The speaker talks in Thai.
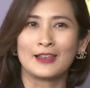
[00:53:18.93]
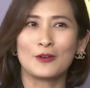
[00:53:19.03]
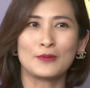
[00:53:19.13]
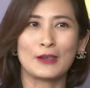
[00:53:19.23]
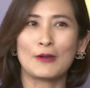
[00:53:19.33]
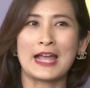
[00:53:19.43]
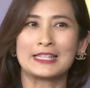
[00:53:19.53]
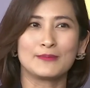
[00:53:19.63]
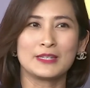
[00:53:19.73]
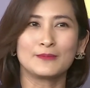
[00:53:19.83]
เราเราอา
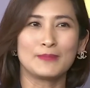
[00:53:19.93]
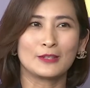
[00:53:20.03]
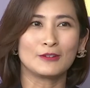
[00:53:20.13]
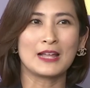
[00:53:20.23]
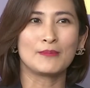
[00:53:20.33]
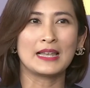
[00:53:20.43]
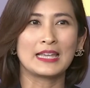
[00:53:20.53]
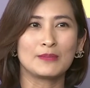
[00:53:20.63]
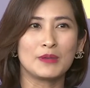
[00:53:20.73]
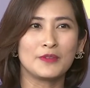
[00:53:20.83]
จจะไม่จำเป็นต้องทำอะไร
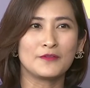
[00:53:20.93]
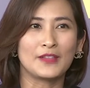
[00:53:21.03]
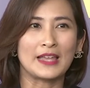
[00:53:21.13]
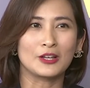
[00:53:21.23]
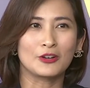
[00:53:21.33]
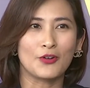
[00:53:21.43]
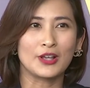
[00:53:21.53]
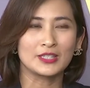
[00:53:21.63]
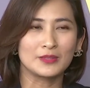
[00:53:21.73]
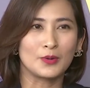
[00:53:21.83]
ที่มันเป็น flat
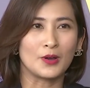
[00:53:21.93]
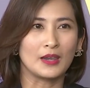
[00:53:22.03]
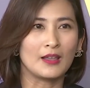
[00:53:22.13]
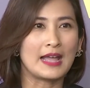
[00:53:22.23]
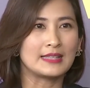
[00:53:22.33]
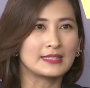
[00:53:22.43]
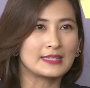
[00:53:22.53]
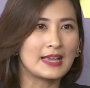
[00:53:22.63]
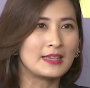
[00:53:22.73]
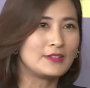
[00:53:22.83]
across the board เราอาจจะ
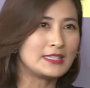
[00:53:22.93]
ใช้